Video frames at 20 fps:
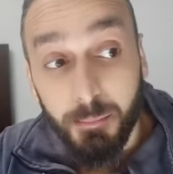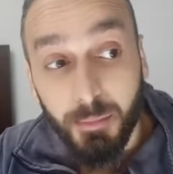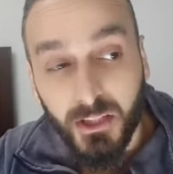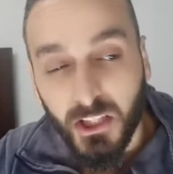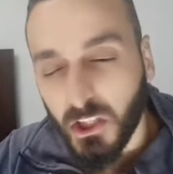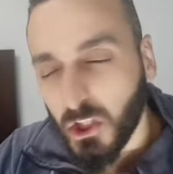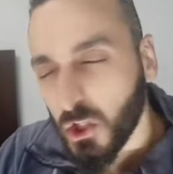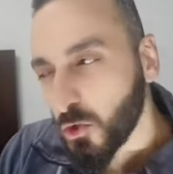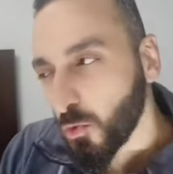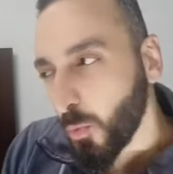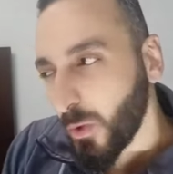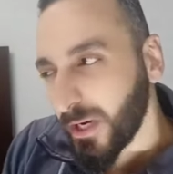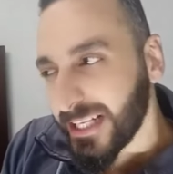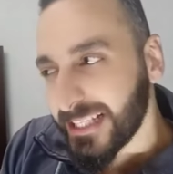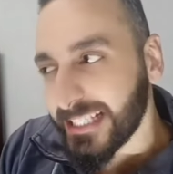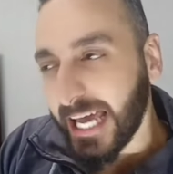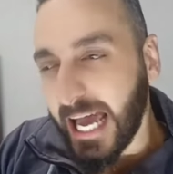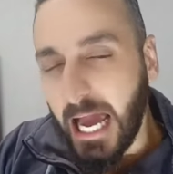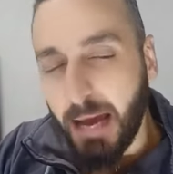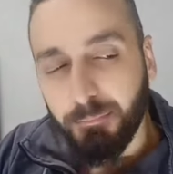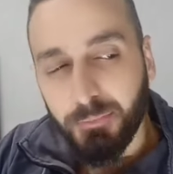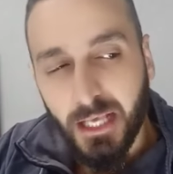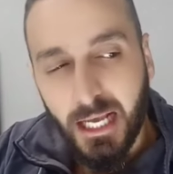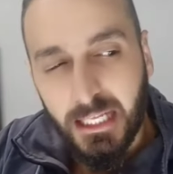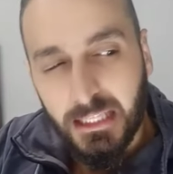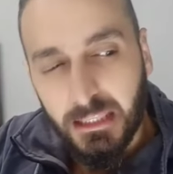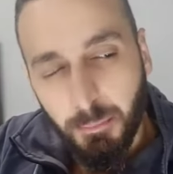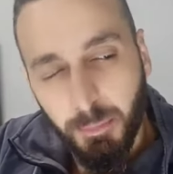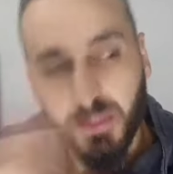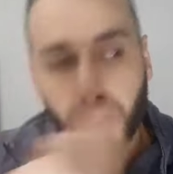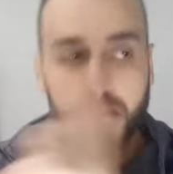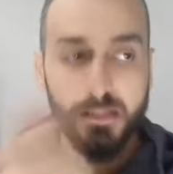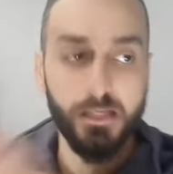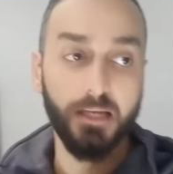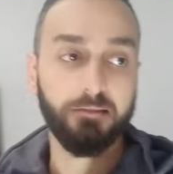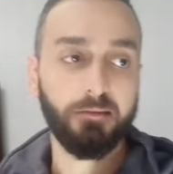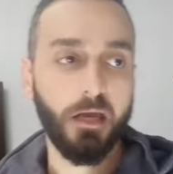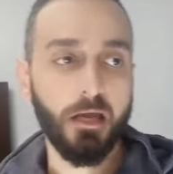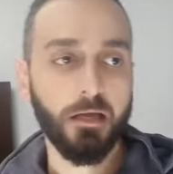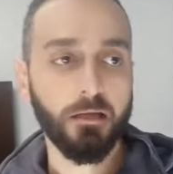بطاطس وانا اتسحبت خدت
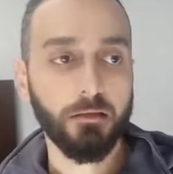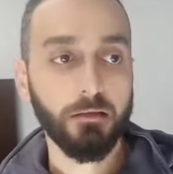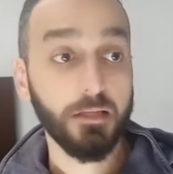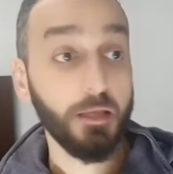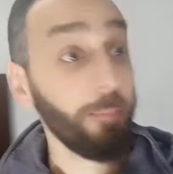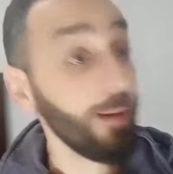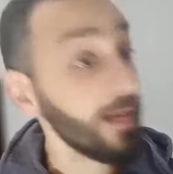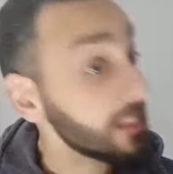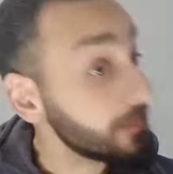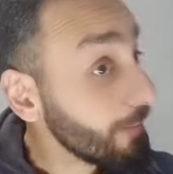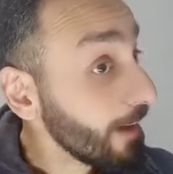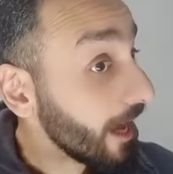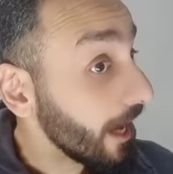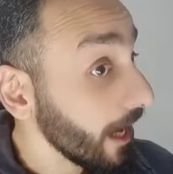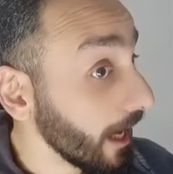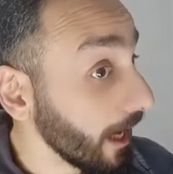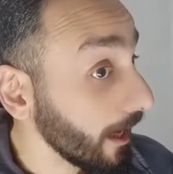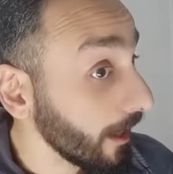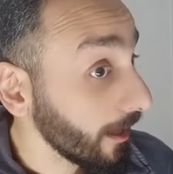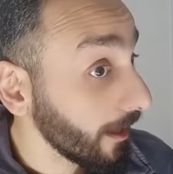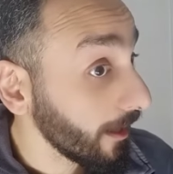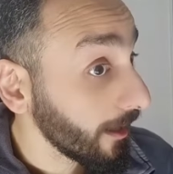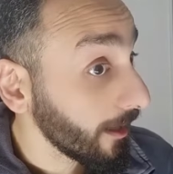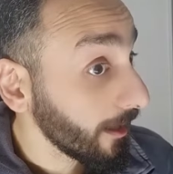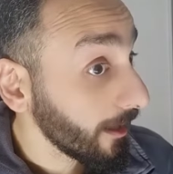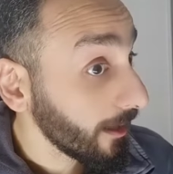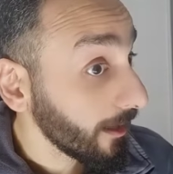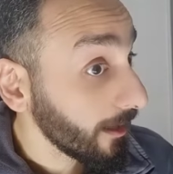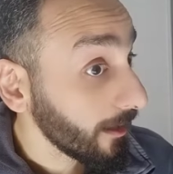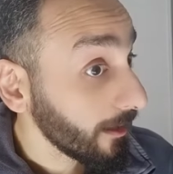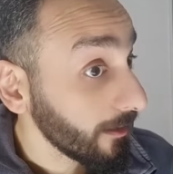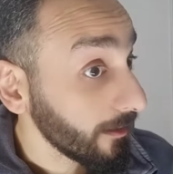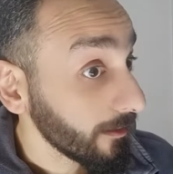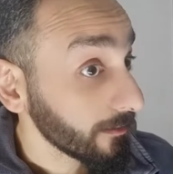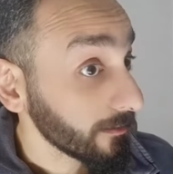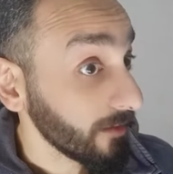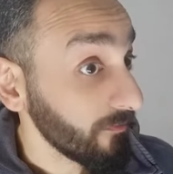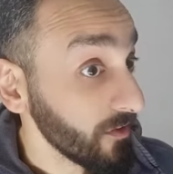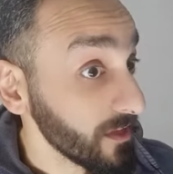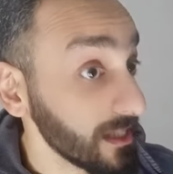بطاطسيتين دي بقى اسمها ايه؟ تفاصل
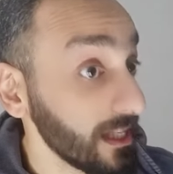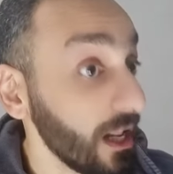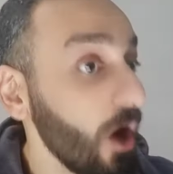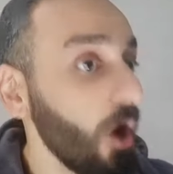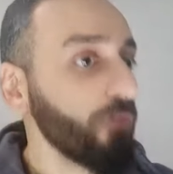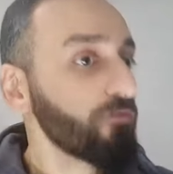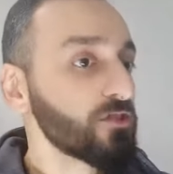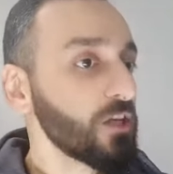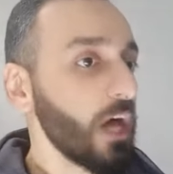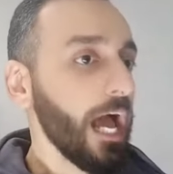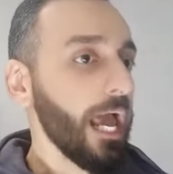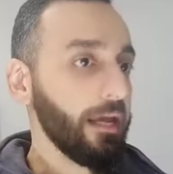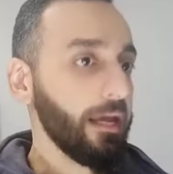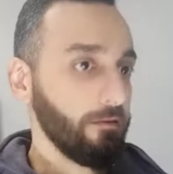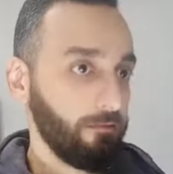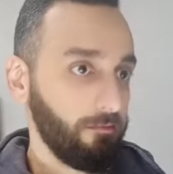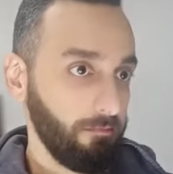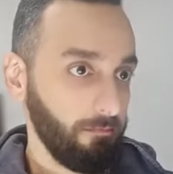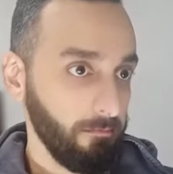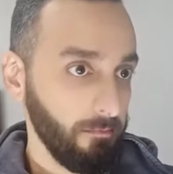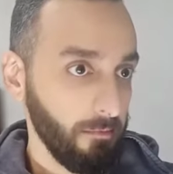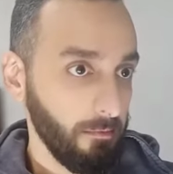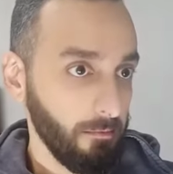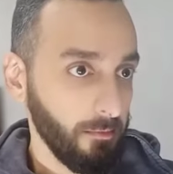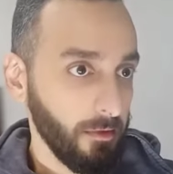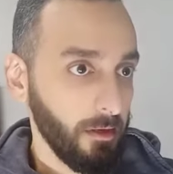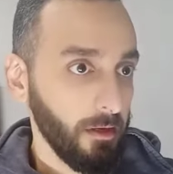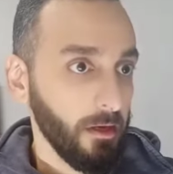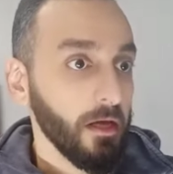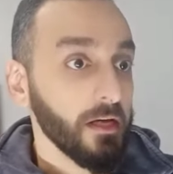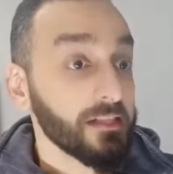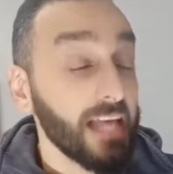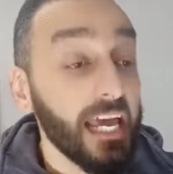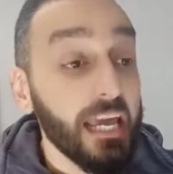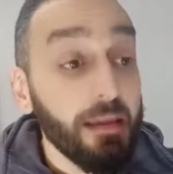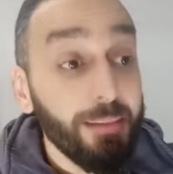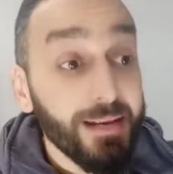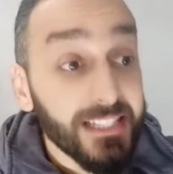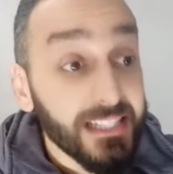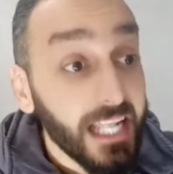تفا... لا اوف سايد لا
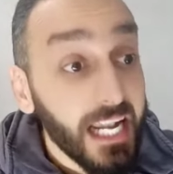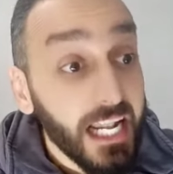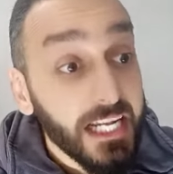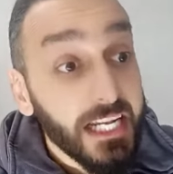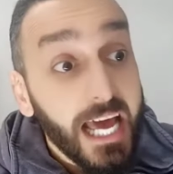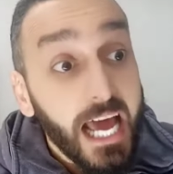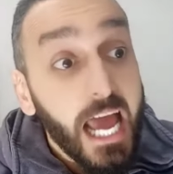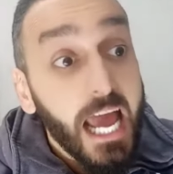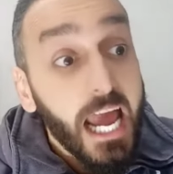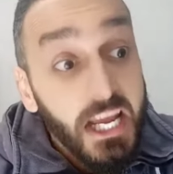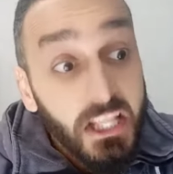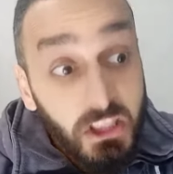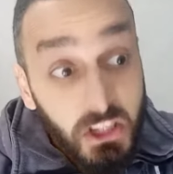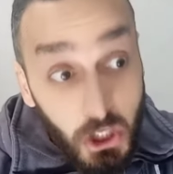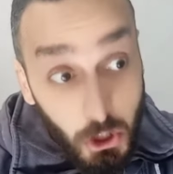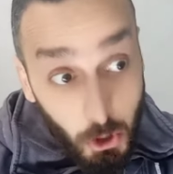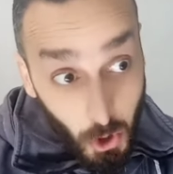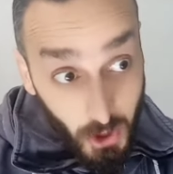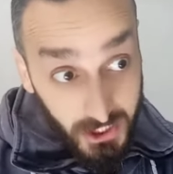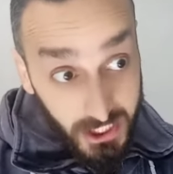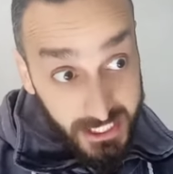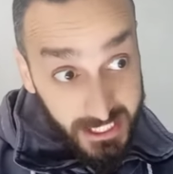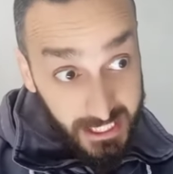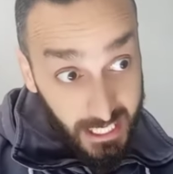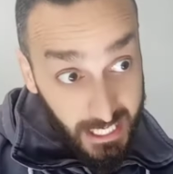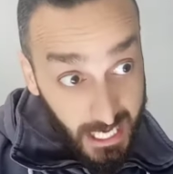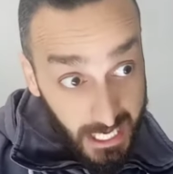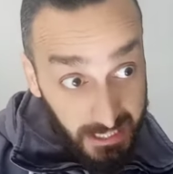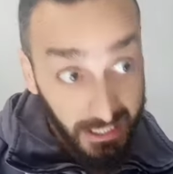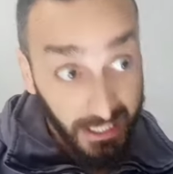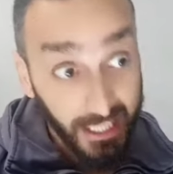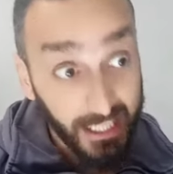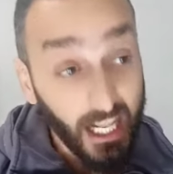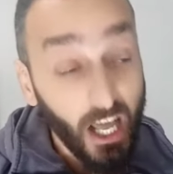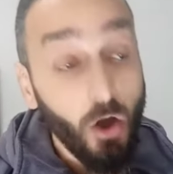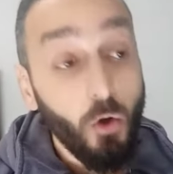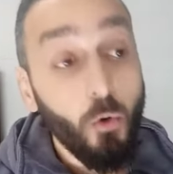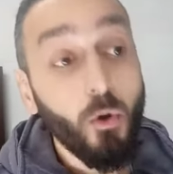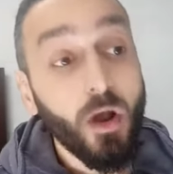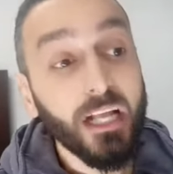زي مثلا انت رحت اتسللتي
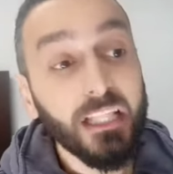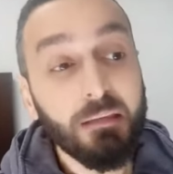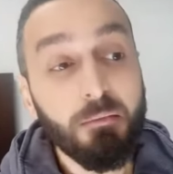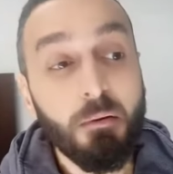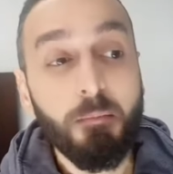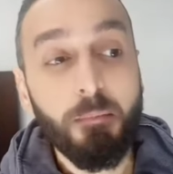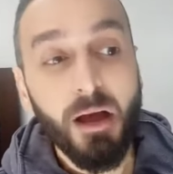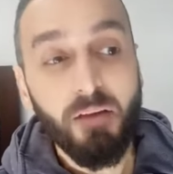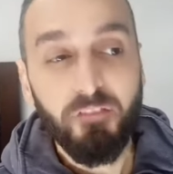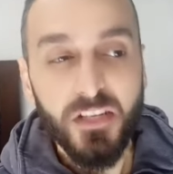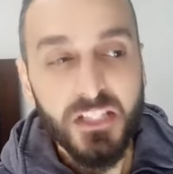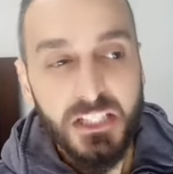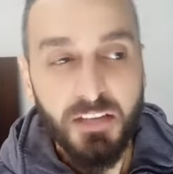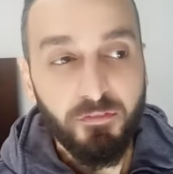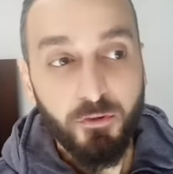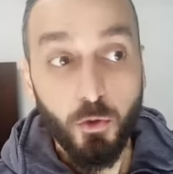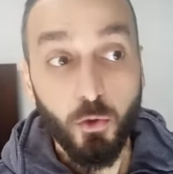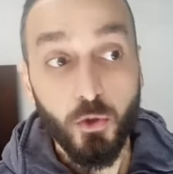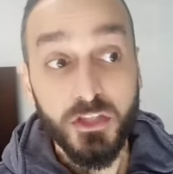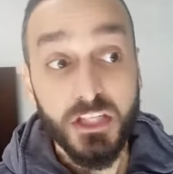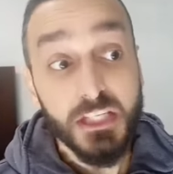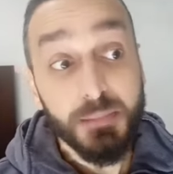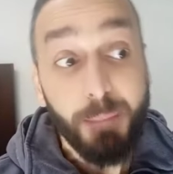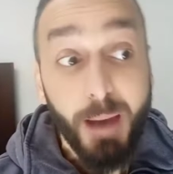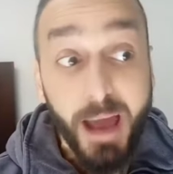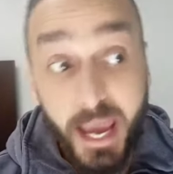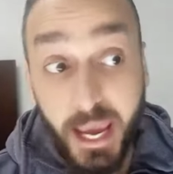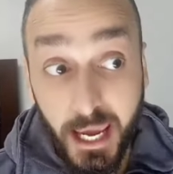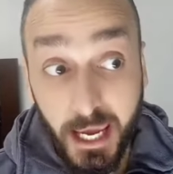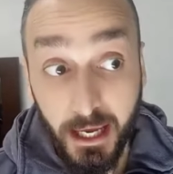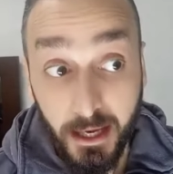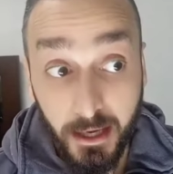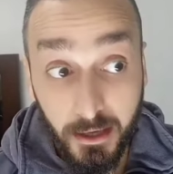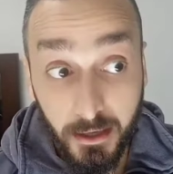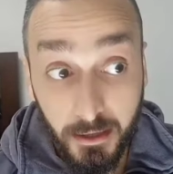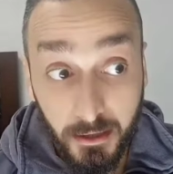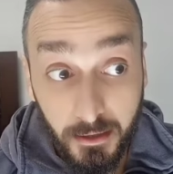كده وخدتي من محفظتي فلوس دي اسمها ايه؟